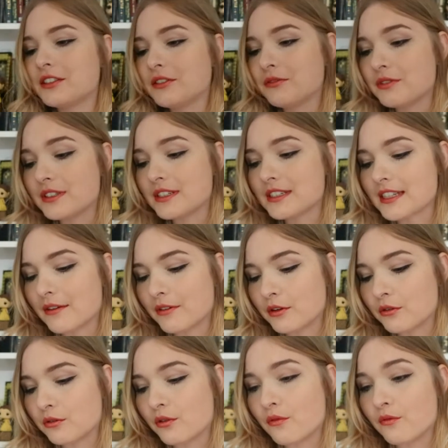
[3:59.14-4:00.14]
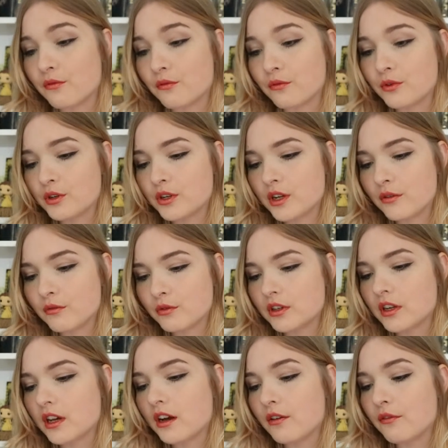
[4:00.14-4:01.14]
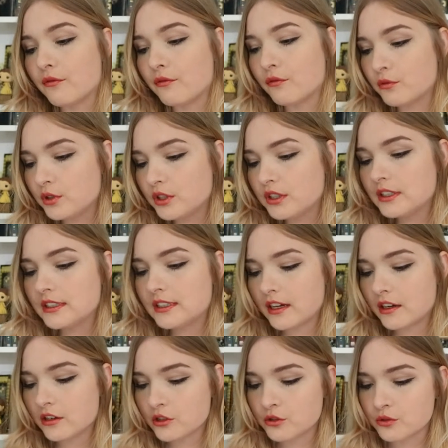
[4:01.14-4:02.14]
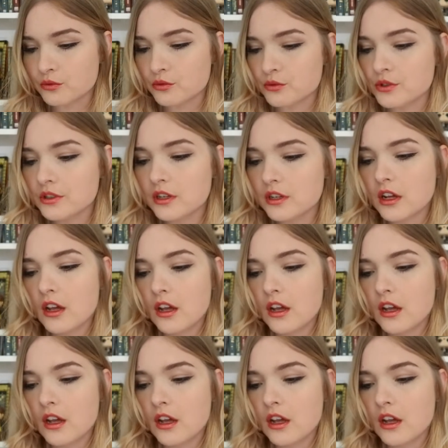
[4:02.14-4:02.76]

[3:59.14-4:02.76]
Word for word: Ich finde es einfach nur wunder, wunder, wunderschön.